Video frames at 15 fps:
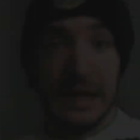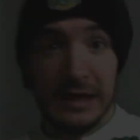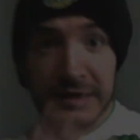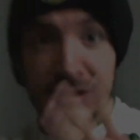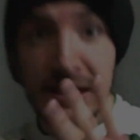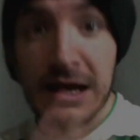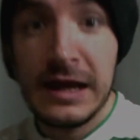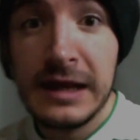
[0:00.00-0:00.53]

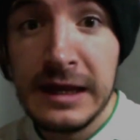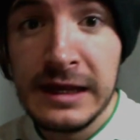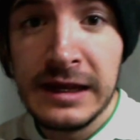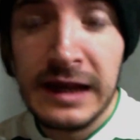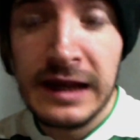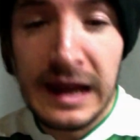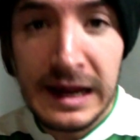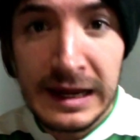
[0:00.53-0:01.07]
De ahí
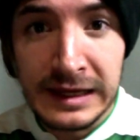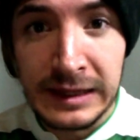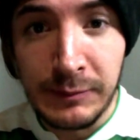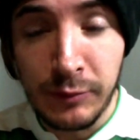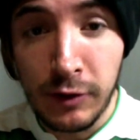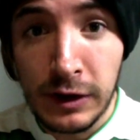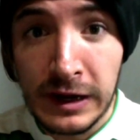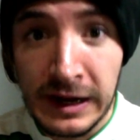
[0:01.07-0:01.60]
el
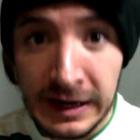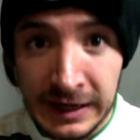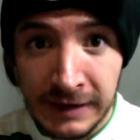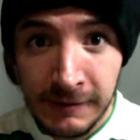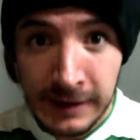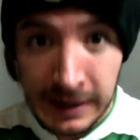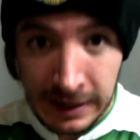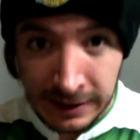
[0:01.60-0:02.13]
equipo de la
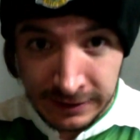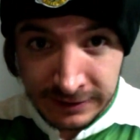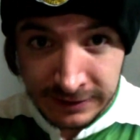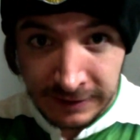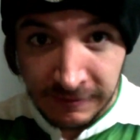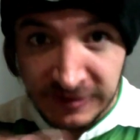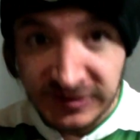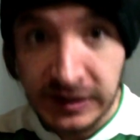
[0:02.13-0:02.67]
NBA de
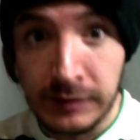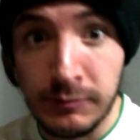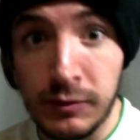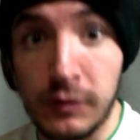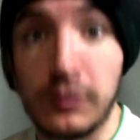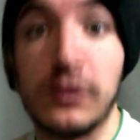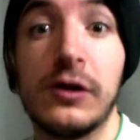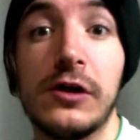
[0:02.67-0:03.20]
básquetbol,